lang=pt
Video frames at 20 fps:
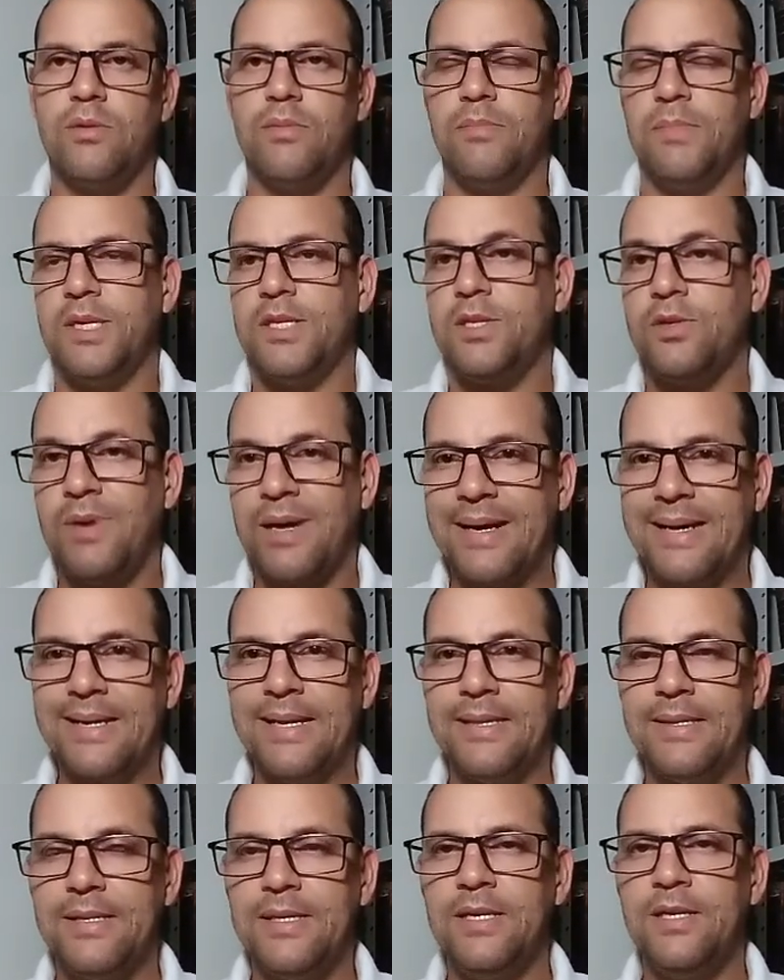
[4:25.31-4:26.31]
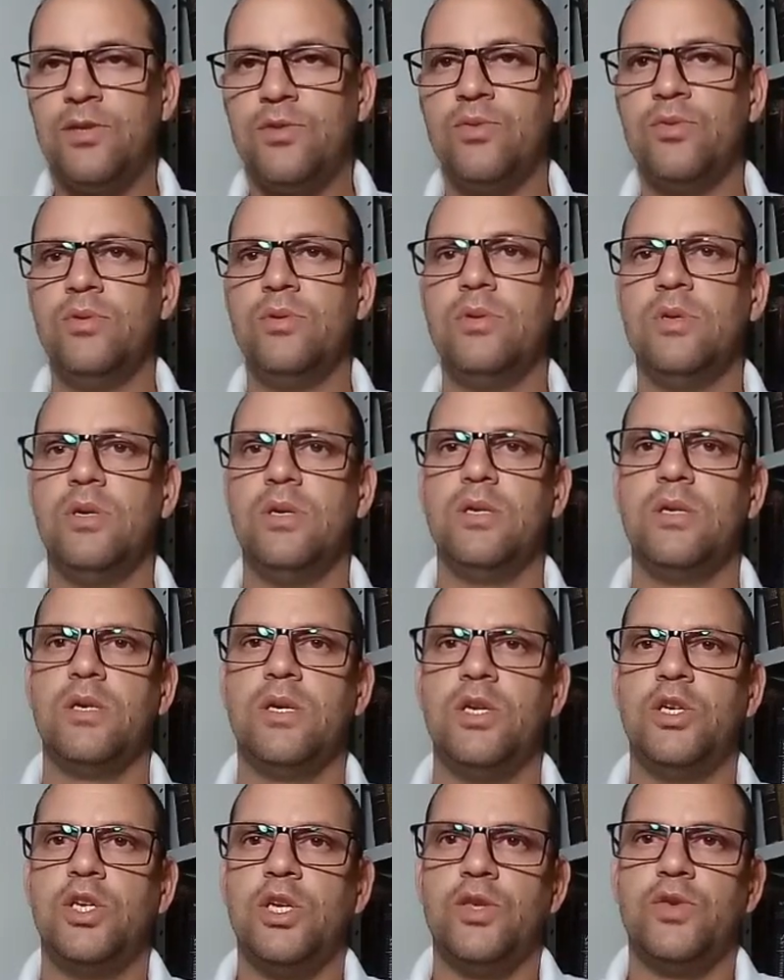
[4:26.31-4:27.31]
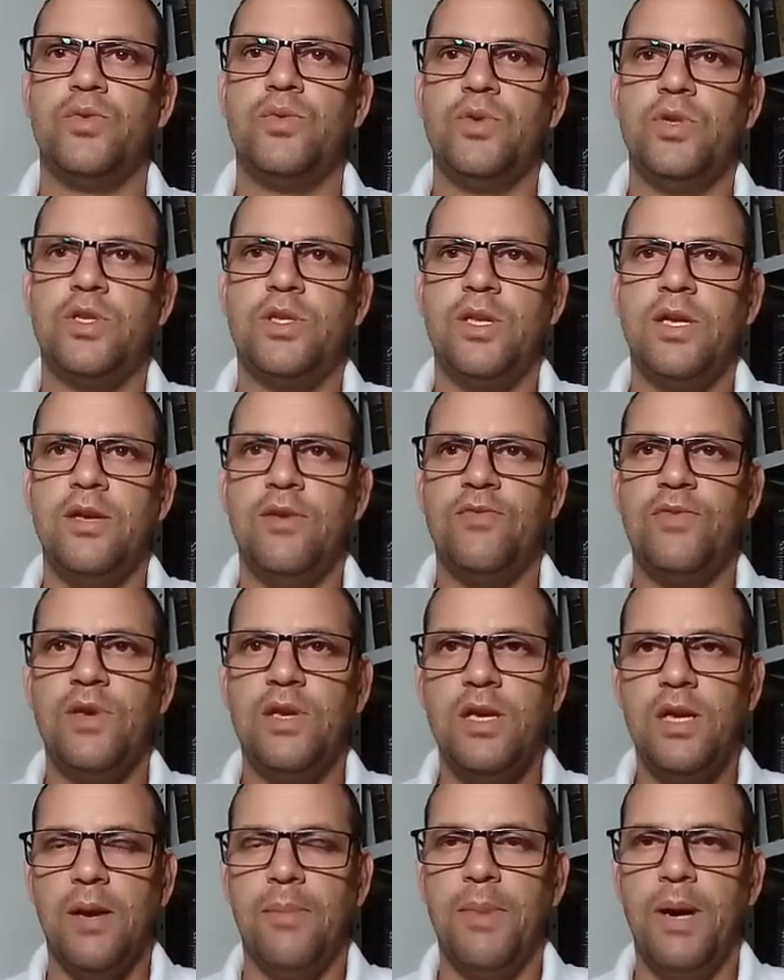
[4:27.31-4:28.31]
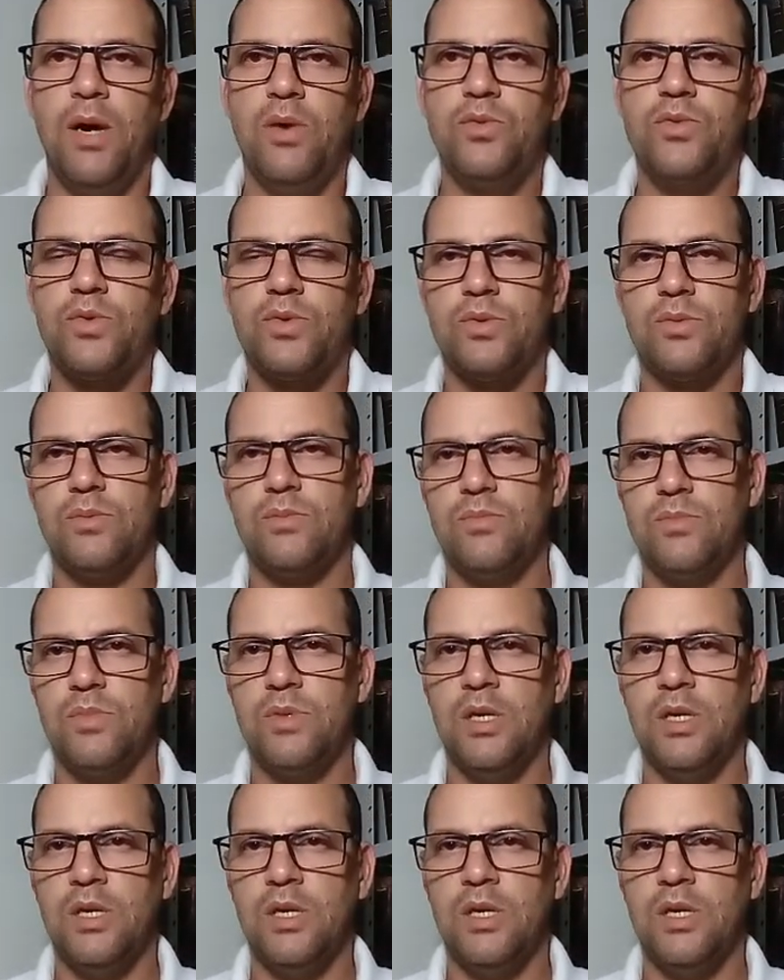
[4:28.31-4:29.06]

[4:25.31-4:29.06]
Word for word: mas eu acredito que Jesus teve irmãos